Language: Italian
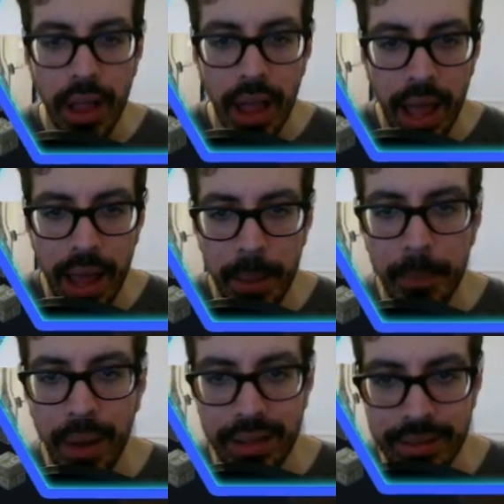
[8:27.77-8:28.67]
e
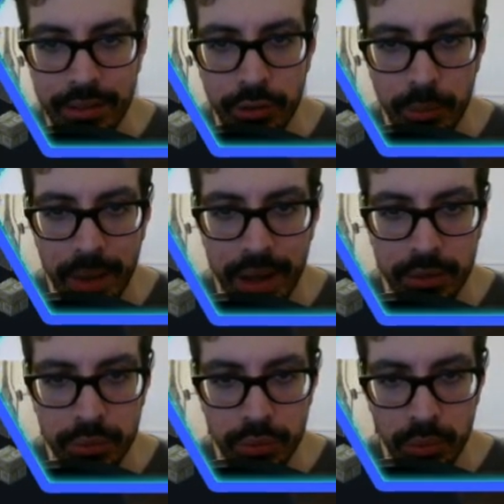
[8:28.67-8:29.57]
basta, insomma, è
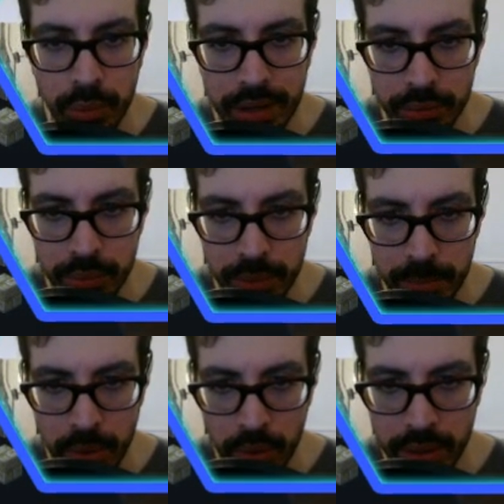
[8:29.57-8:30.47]
tutto quanto. Dei
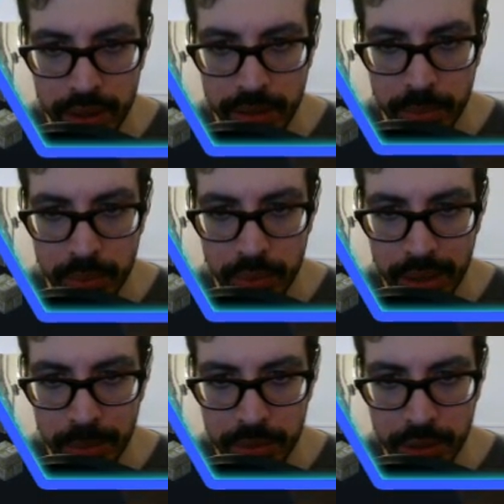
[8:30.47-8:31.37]
blocchi tipo,
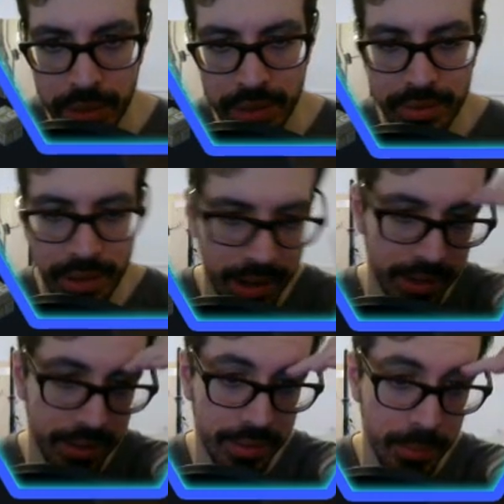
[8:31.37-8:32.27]
quali potrei utilizzare?
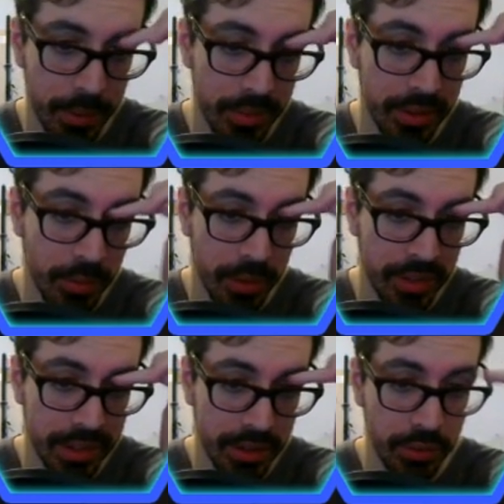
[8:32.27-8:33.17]
Sempre questi qua
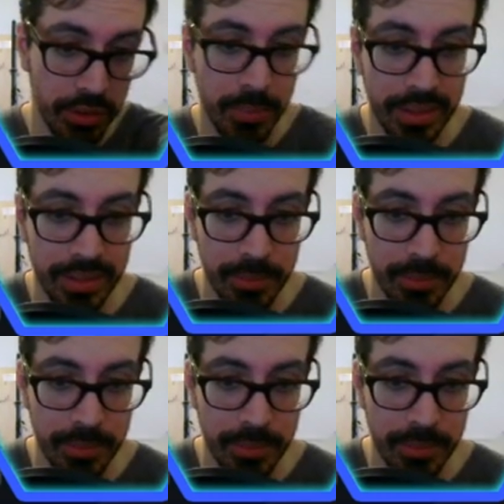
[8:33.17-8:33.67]
fatti così massima